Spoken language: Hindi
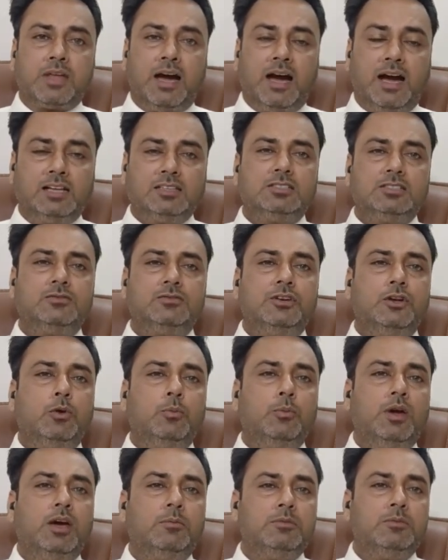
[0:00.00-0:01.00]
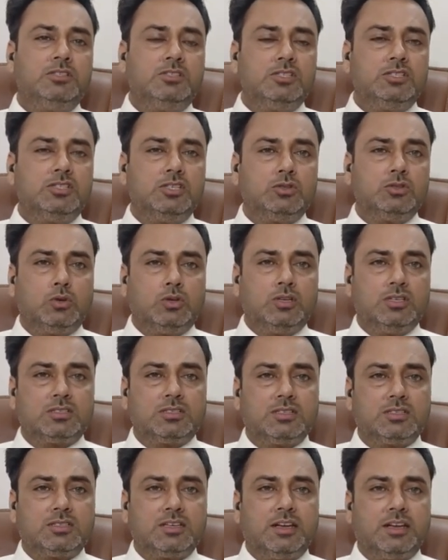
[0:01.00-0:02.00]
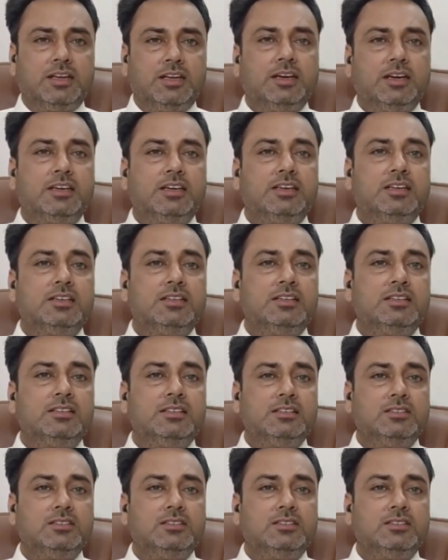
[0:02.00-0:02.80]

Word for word: आज इस वीडियो में हम इसी चीज़ को डिस्कस करेंगे कि इन